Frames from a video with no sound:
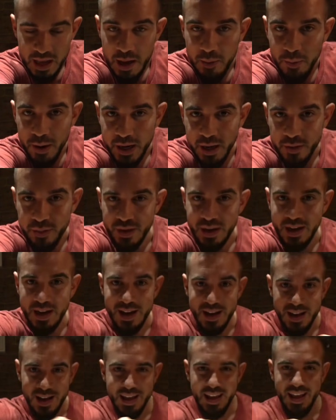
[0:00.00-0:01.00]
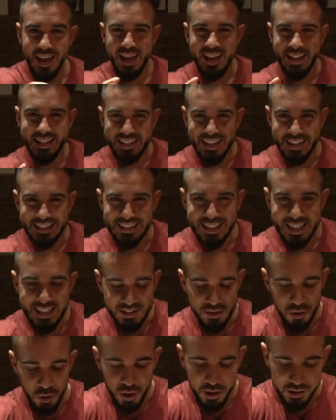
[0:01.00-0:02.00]
habrá que hacerla el test de
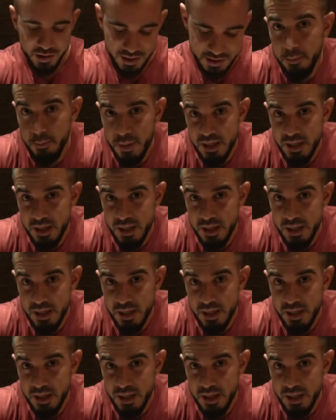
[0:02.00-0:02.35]
las croquetas.